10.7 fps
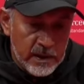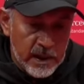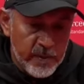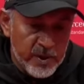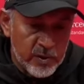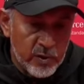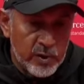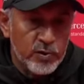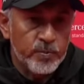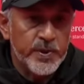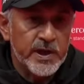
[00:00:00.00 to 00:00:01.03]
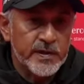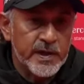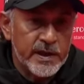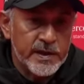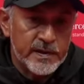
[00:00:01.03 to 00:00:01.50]
al menos lo que uno
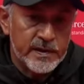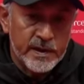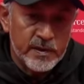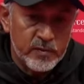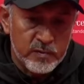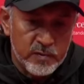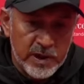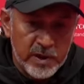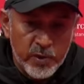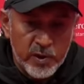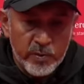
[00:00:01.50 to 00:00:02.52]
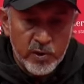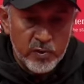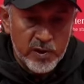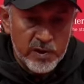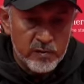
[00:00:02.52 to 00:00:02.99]
piensa es que un equipo como
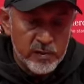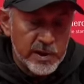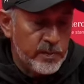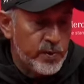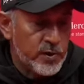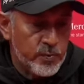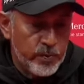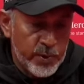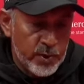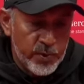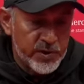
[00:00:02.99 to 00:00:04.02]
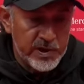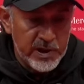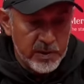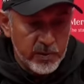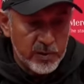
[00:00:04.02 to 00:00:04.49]
Cruz Azul sea
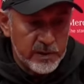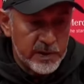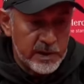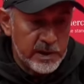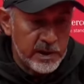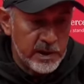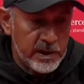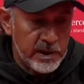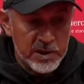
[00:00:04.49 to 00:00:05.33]
propositivo, se eh,